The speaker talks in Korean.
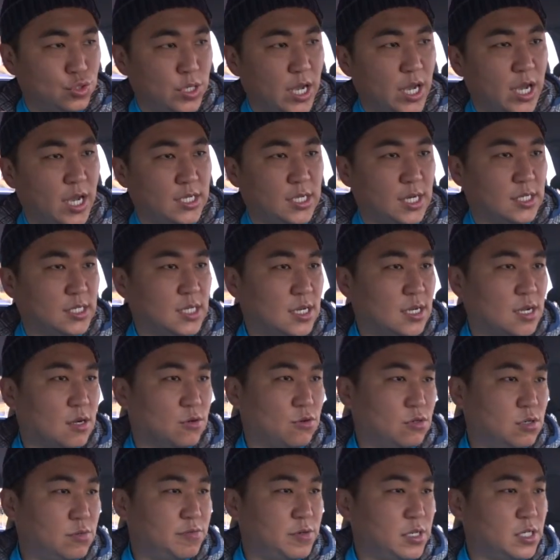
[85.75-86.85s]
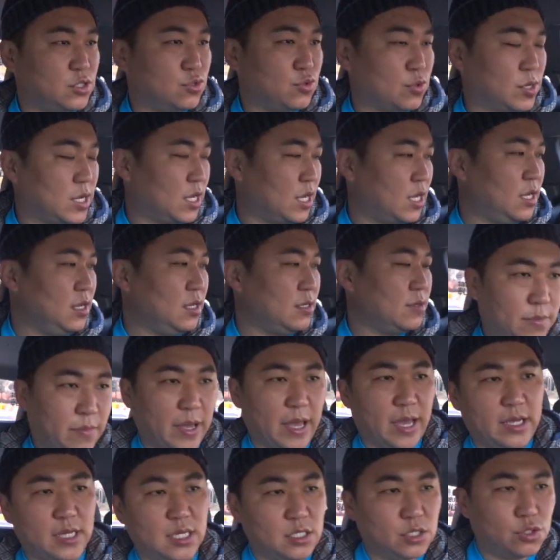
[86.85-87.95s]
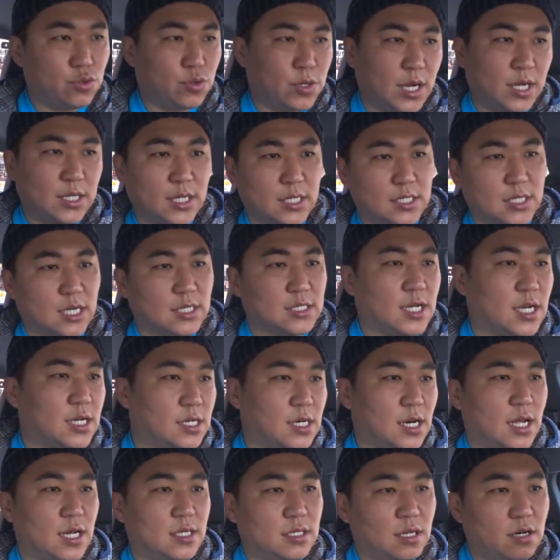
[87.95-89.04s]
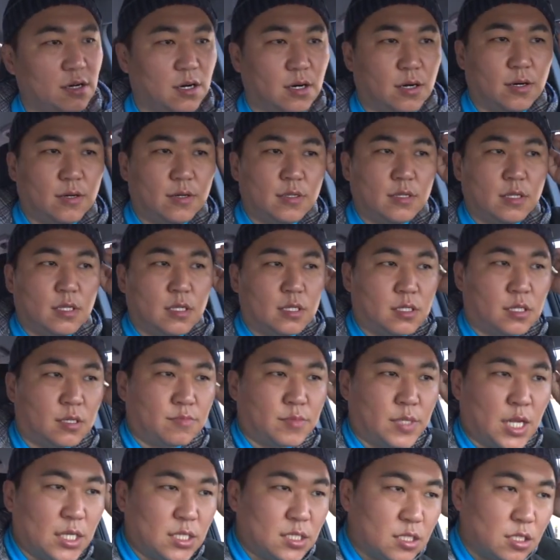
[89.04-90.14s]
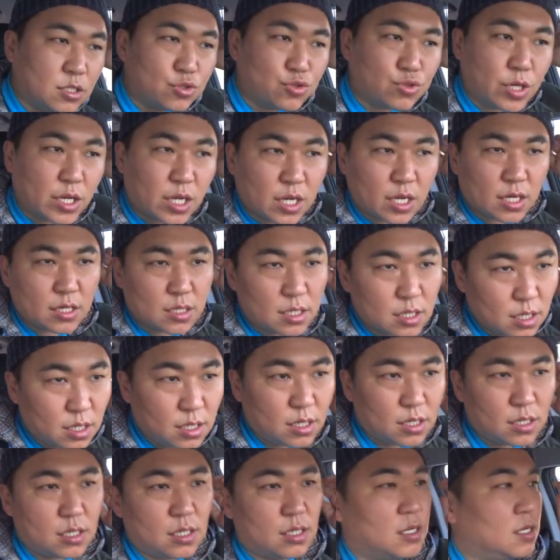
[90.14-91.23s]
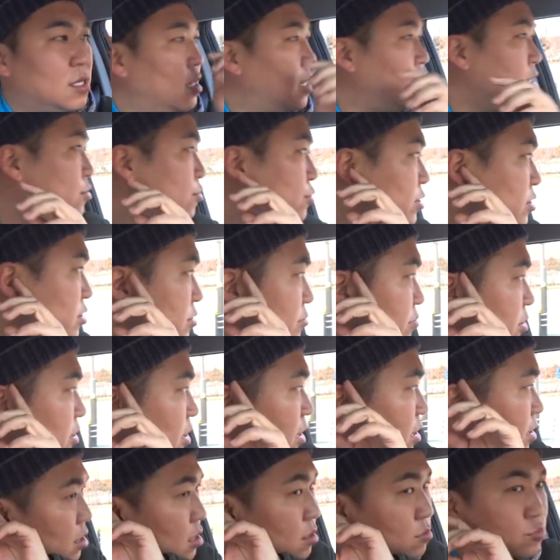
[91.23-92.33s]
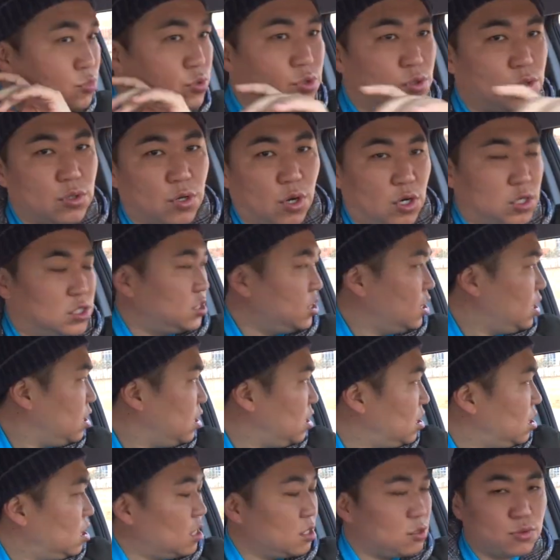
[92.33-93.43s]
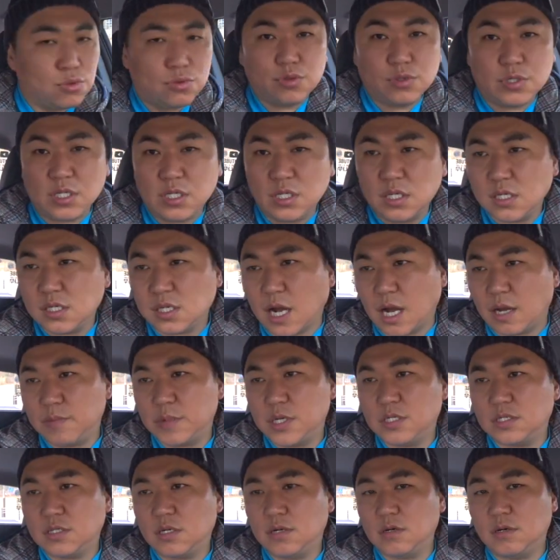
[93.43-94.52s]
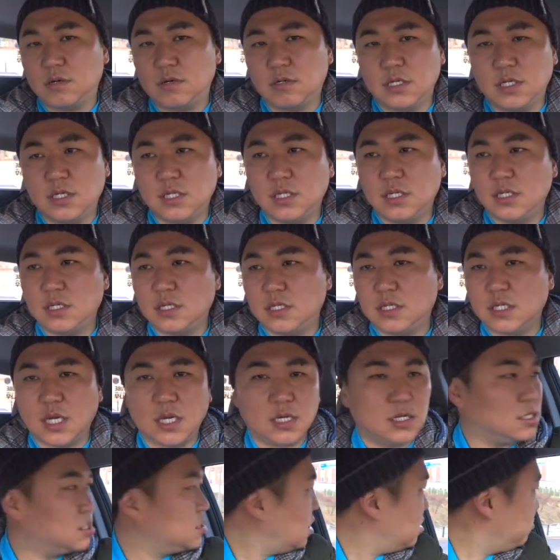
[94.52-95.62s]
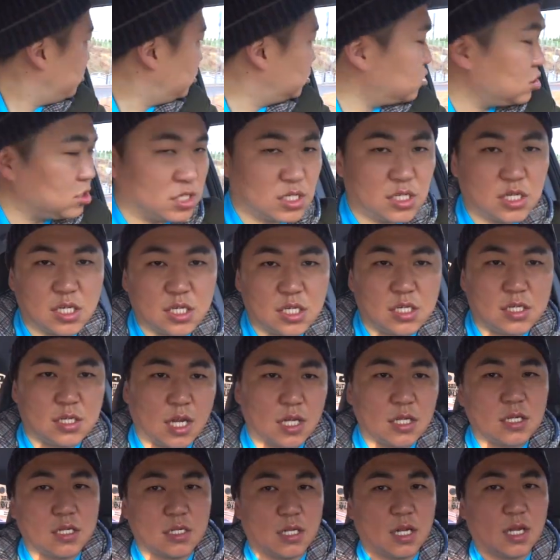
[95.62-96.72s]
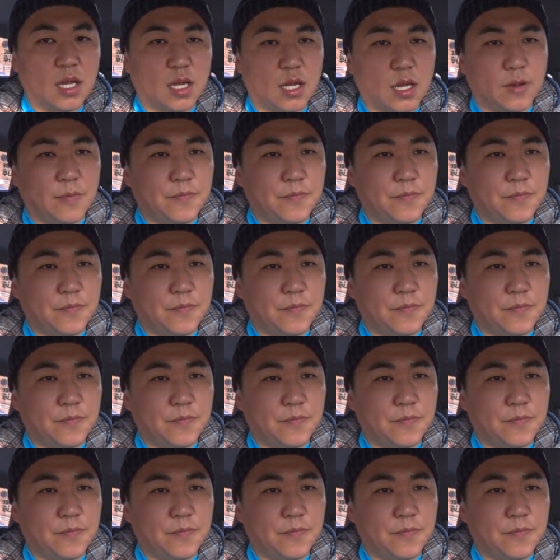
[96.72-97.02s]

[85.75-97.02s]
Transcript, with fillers: 개 장착하고 흡기 쪽에 배기 쪽에 하나 장착을 해서 지금 테스트 주행을 하고 있습니다 물론 어제도 일을 가면서 이 차를 타면서 느끼긴 했는데